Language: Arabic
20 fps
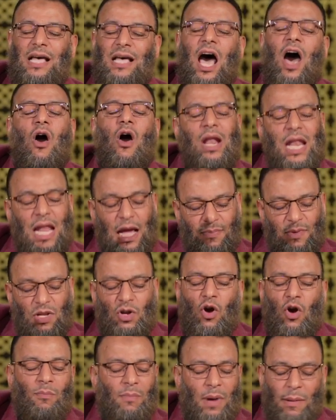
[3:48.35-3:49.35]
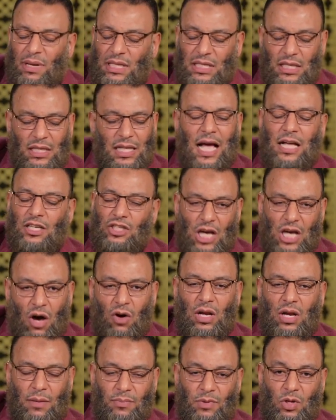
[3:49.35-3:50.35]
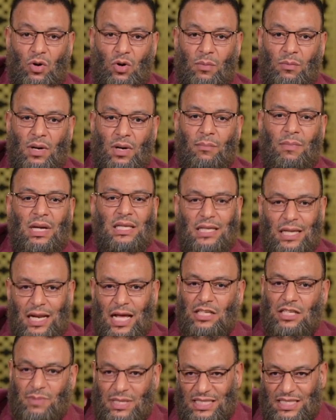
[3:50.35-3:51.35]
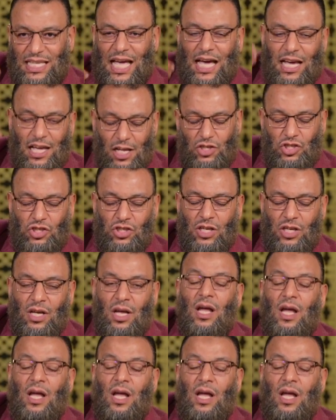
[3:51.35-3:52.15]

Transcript: هقول لك مين هم ما تقلقش هقول لك مين هم ما تقلقش ما تستعجلش